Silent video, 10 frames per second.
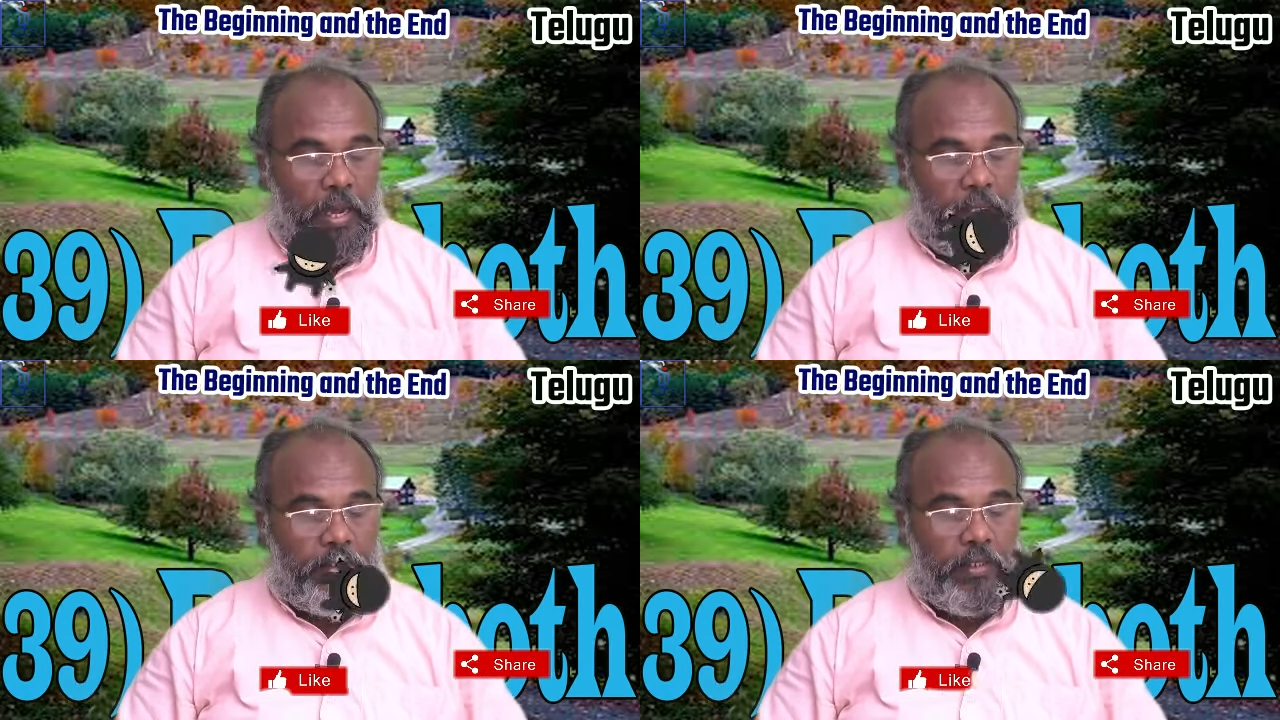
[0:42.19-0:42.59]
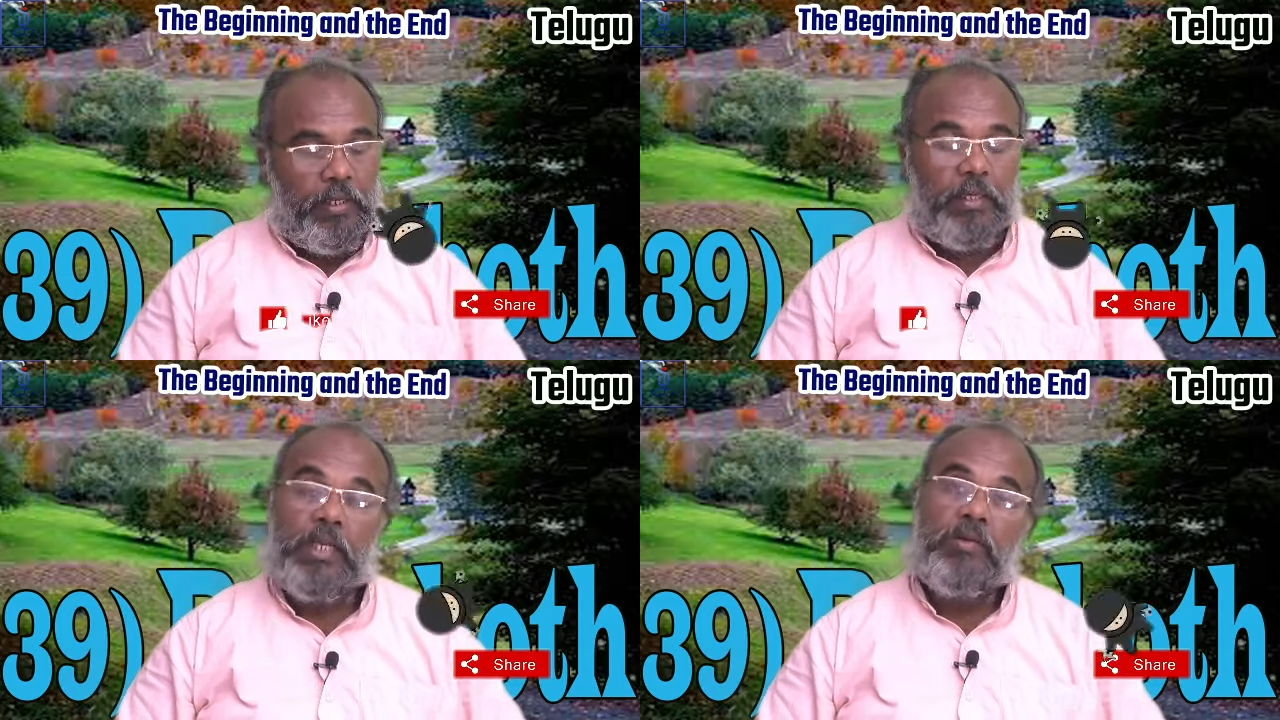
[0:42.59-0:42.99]
అయితే
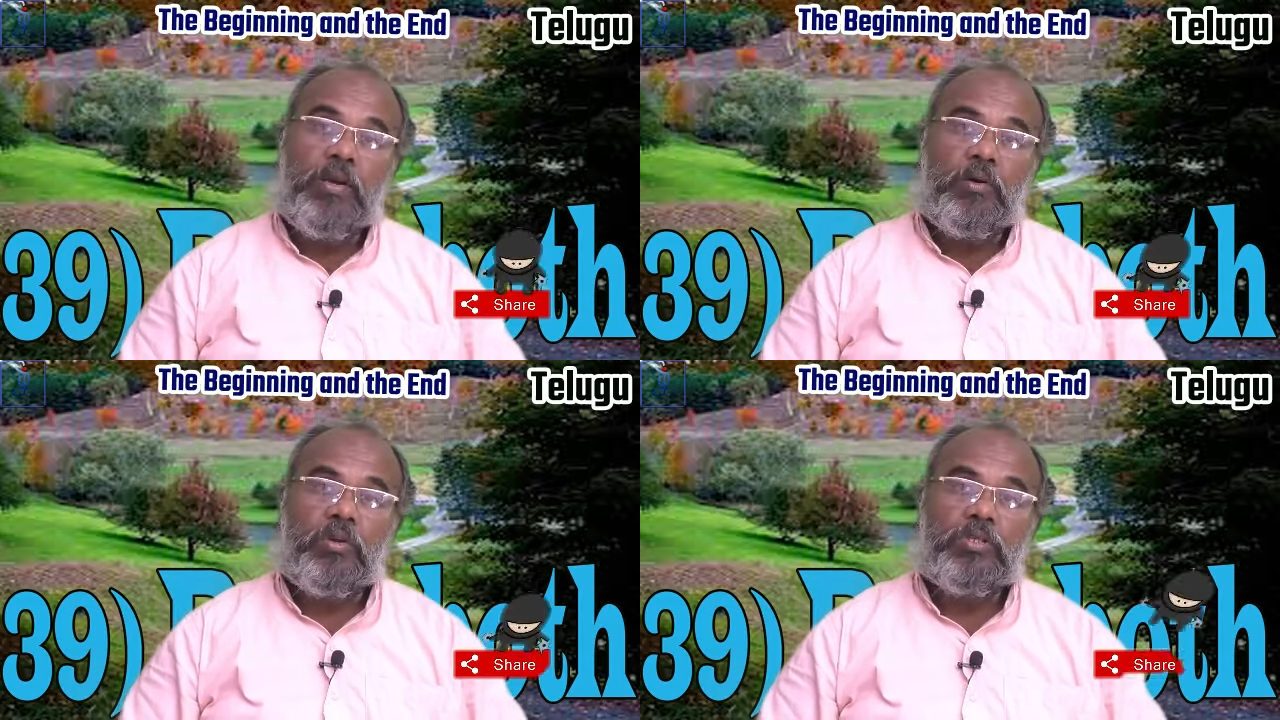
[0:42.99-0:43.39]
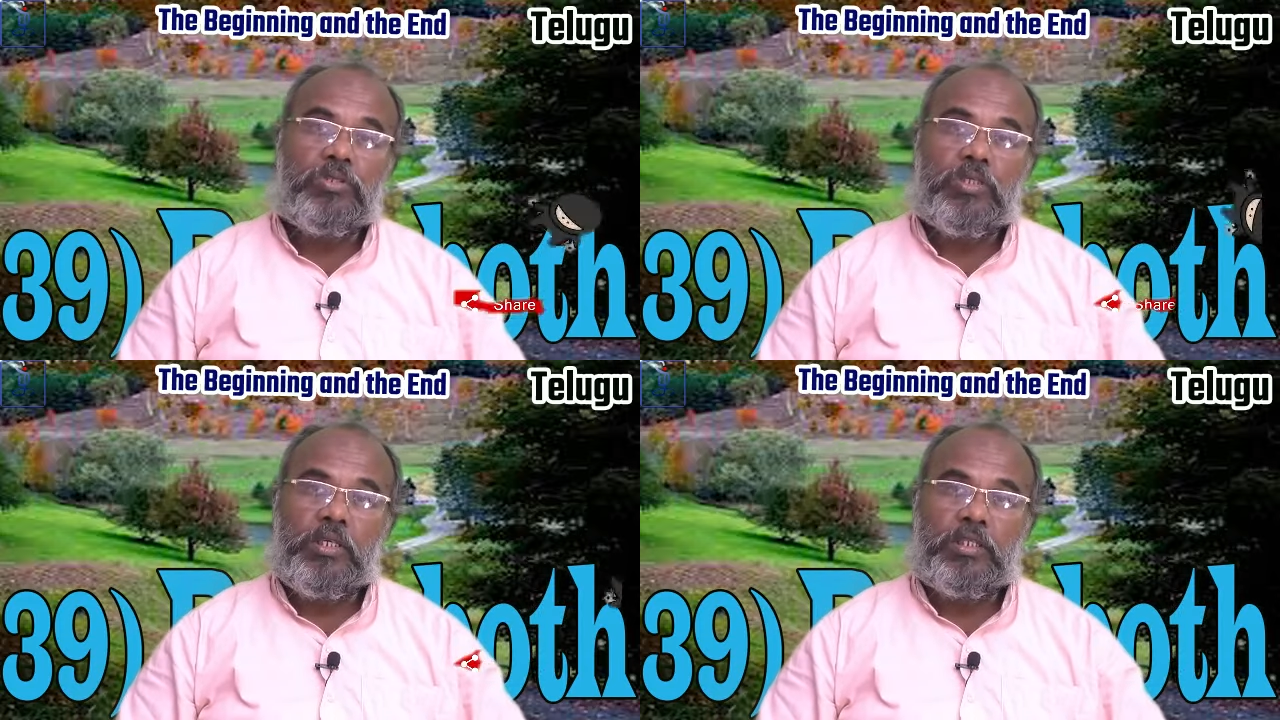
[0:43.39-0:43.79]
నినివే
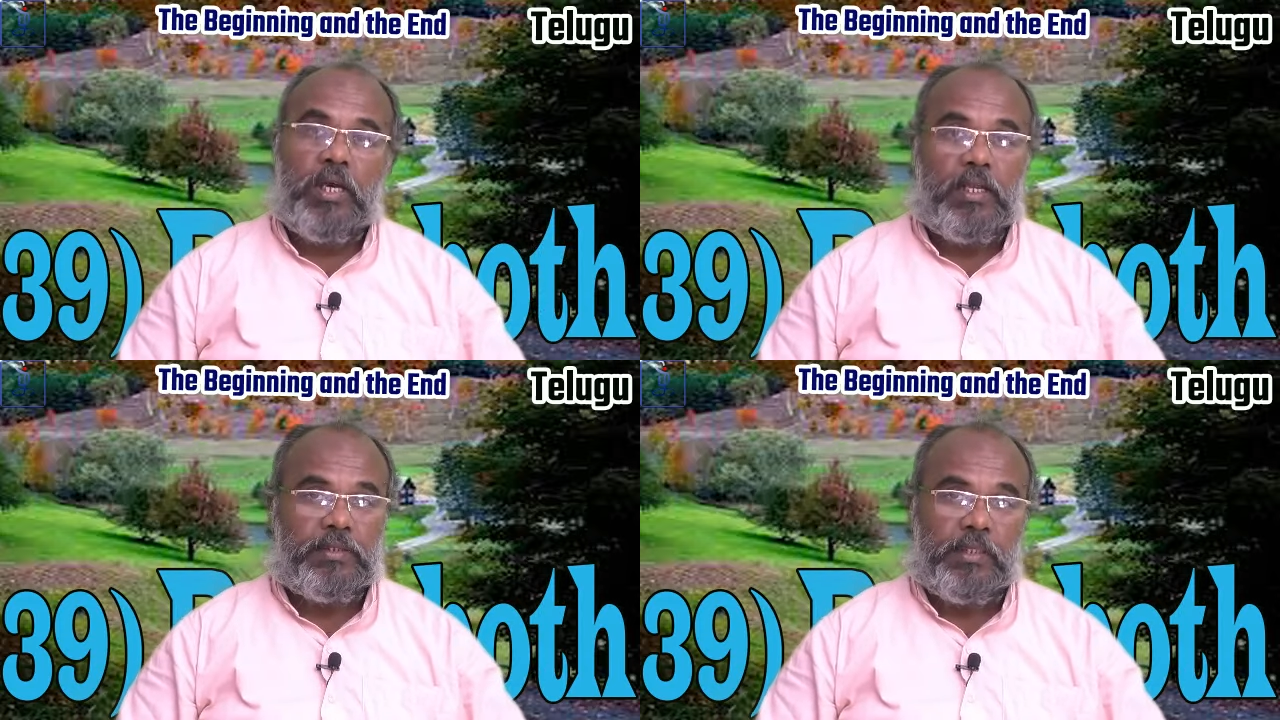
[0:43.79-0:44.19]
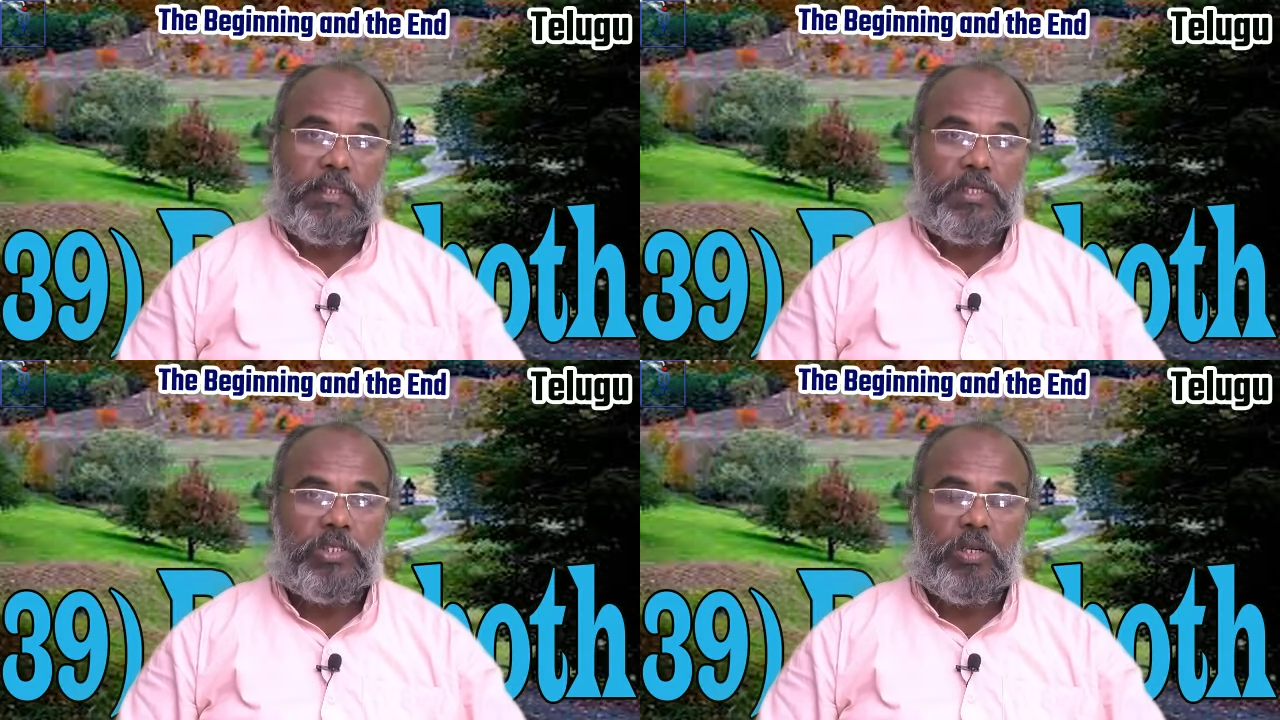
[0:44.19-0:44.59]
గురించి చాలా
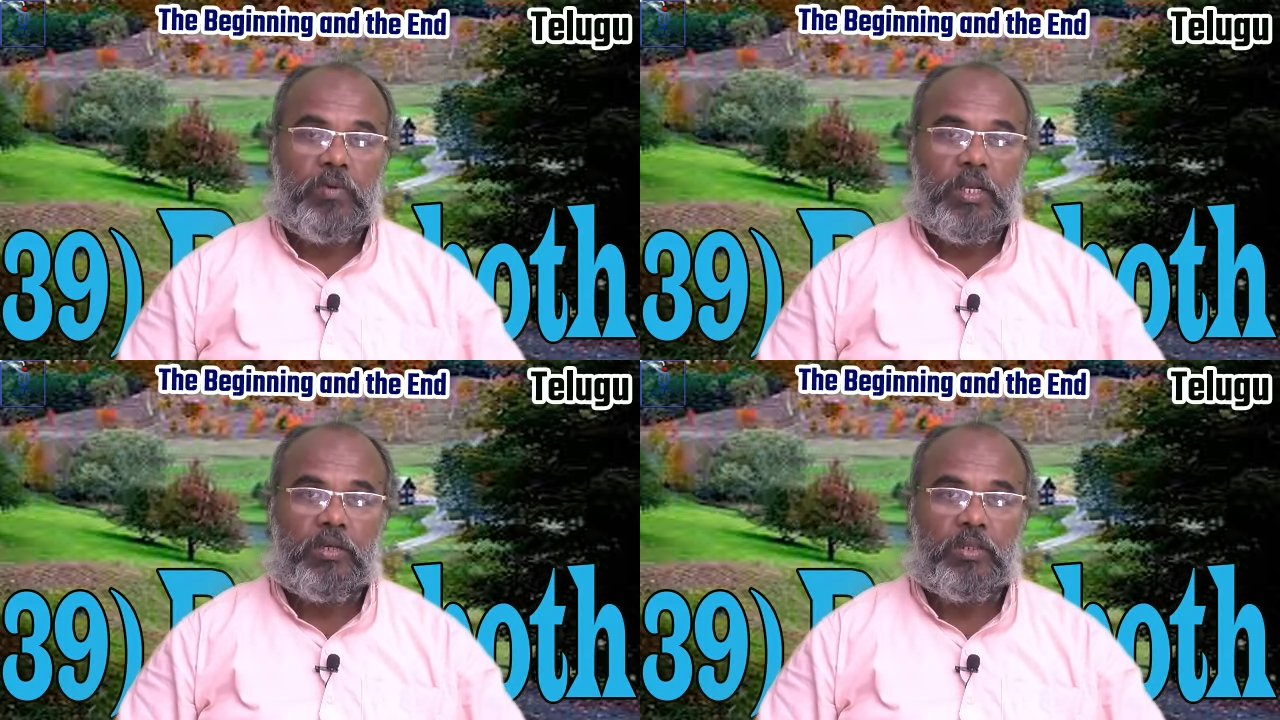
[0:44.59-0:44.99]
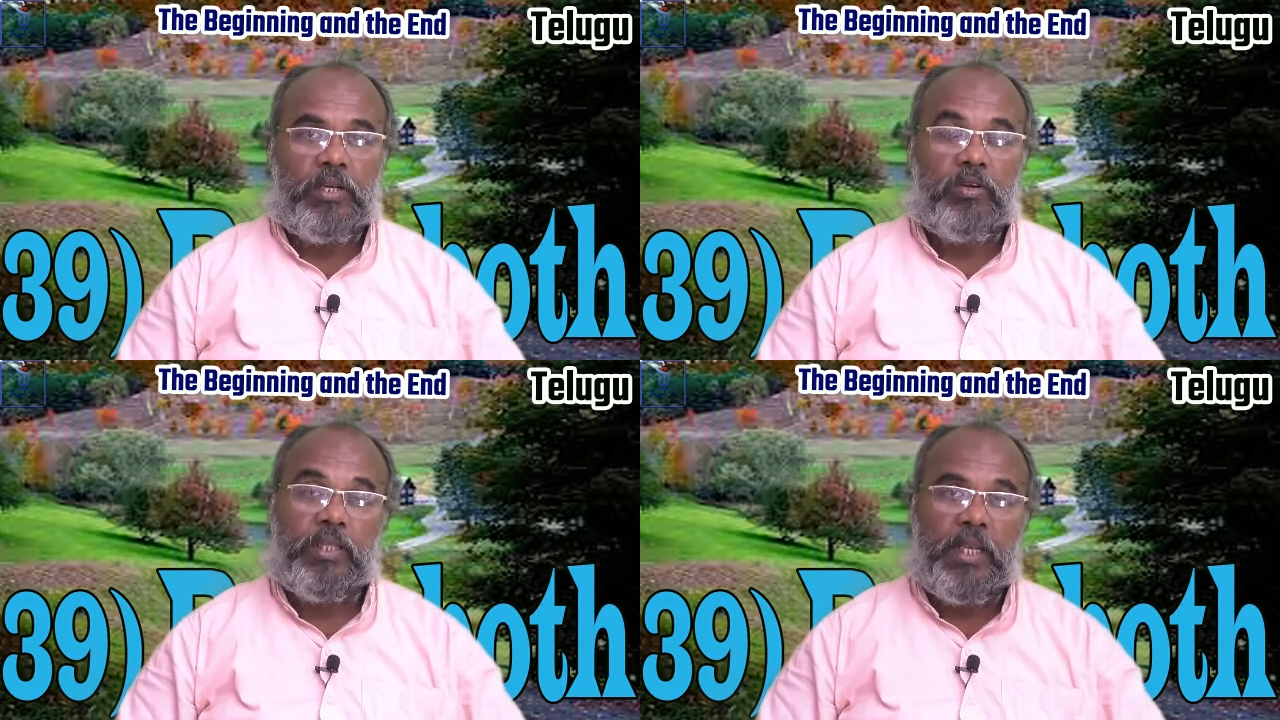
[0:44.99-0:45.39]
సందేశాలు మనకు
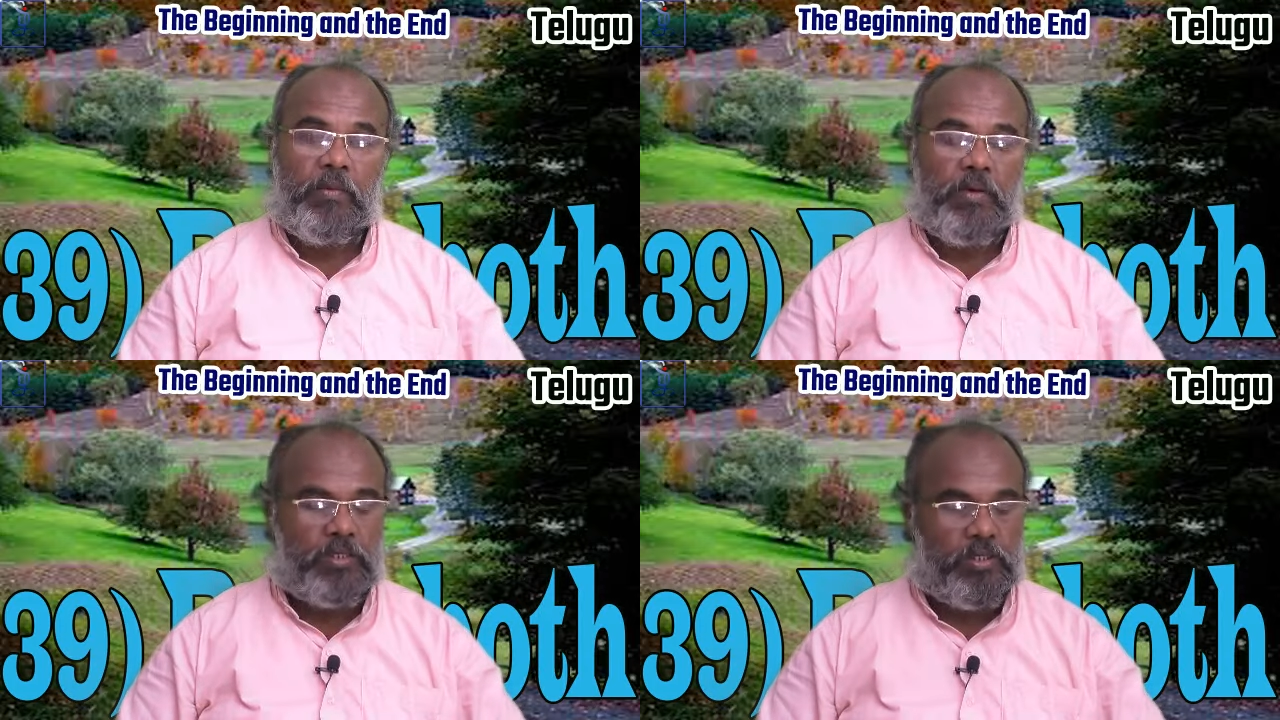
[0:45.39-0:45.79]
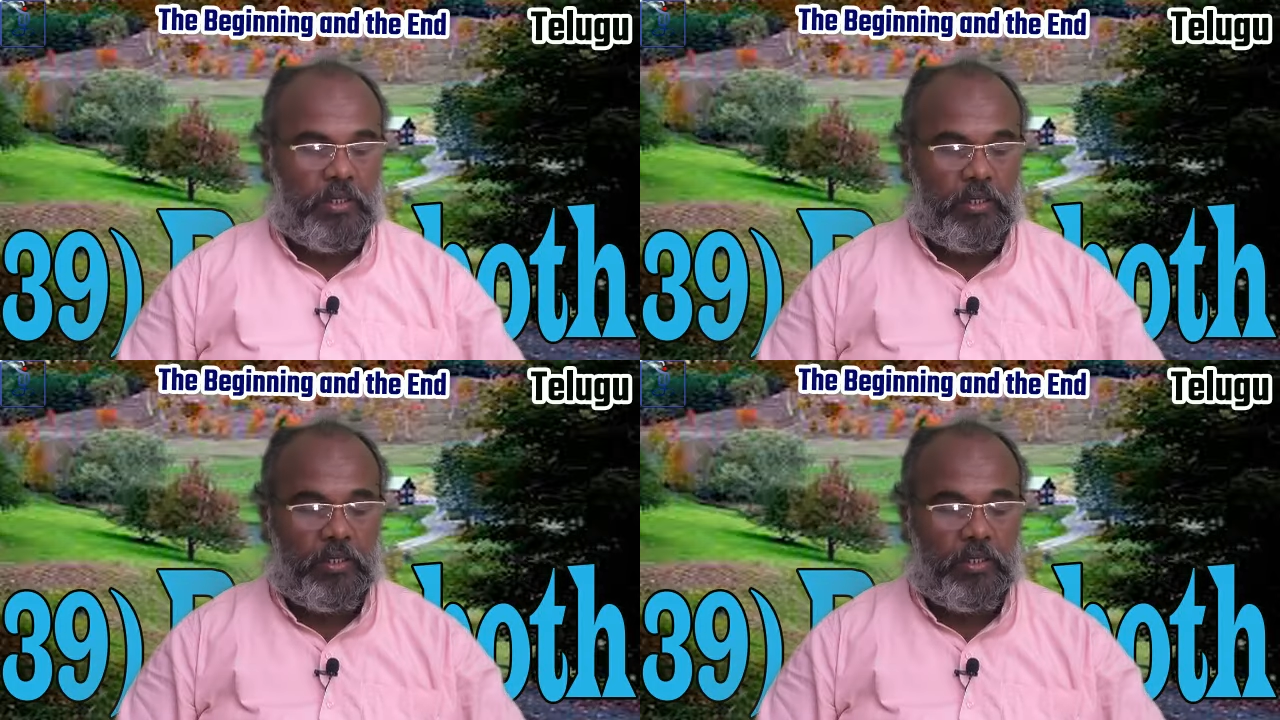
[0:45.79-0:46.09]
దేవుడు తెలియపరిచిన